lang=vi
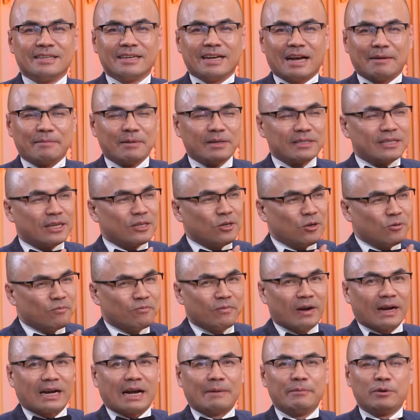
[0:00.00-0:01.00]
Xin cảm ơn Trang
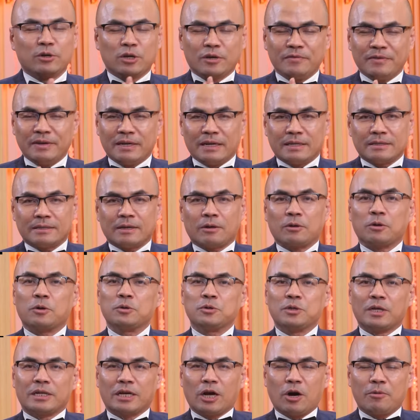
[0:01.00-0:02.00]
Nhung và cảm ơn quý vị đã theo dõi
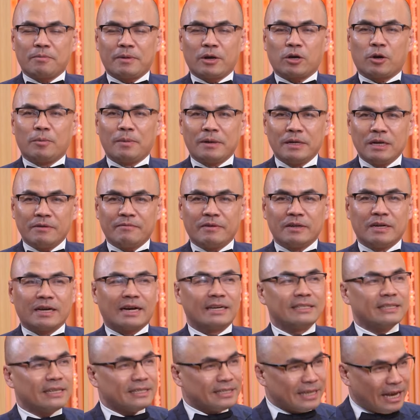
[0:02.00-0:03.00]
câu chuyện ngày hôm nay của Minh Đức và
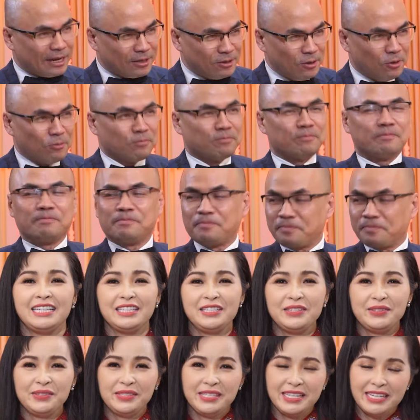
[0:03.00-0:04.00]
nữ ca sĩ Trang Nhung.
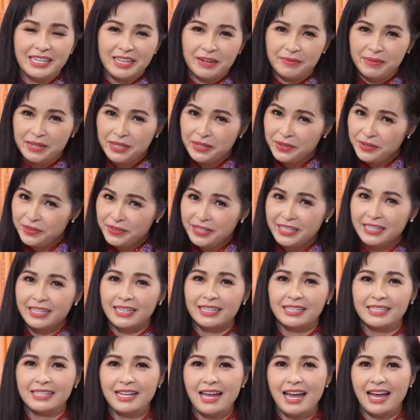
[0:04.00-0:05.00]
Trang Nhung xin cảm ơn quý vị
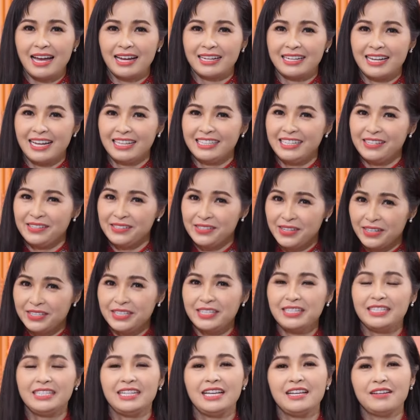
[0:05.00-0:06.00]
khán giả đã theo dõi
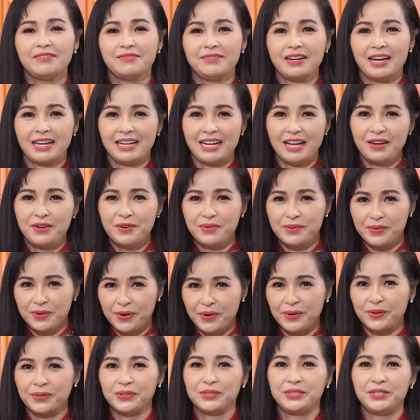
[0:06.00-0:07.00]
chương trình và đã ủng
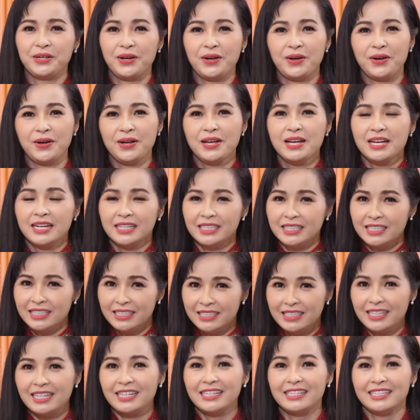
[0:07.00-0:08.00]
hộ cho
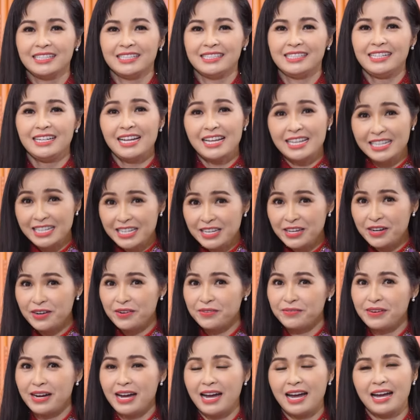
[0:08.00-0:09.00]
chương trình rất là
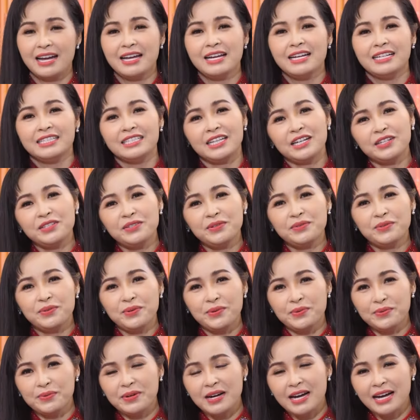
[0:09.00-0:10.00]
nhiều và Trang Nhung
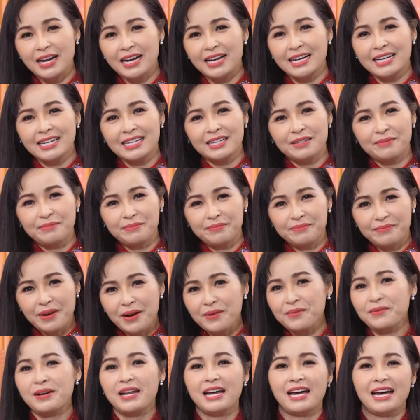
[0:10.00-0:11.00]
cũng à,
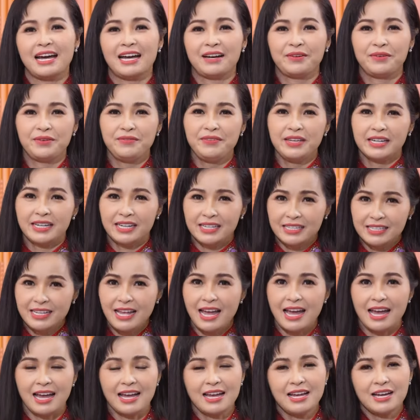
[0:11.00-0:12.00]
mong là quý vị khán
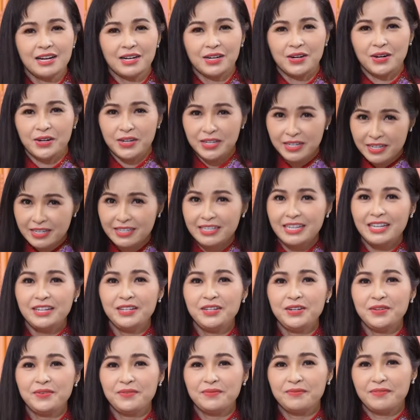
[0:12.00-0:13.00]
giả còn nhớ
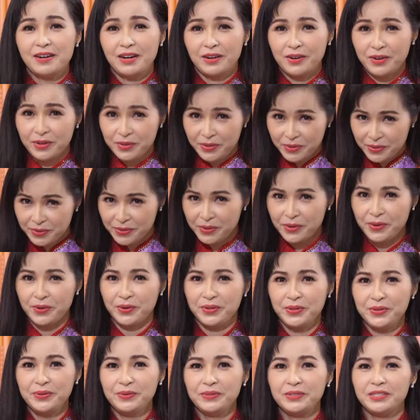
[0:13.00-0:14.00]
đến Nhung và còn ủng
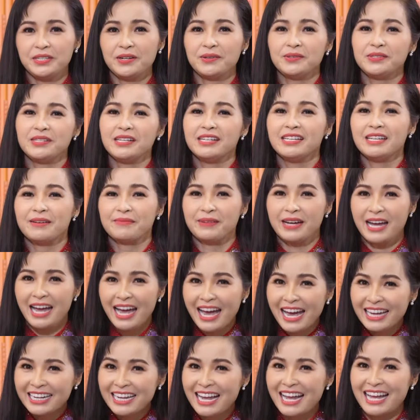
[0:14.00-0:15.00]
hộ Nhung trong sự nghiệp ca
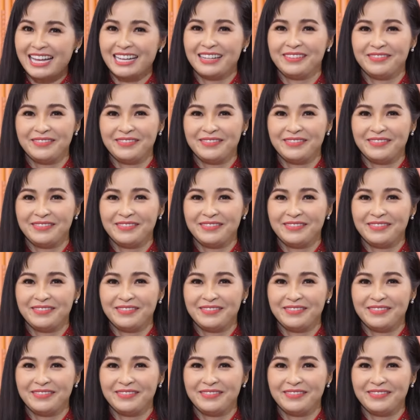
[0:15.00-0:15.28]
hát ạ.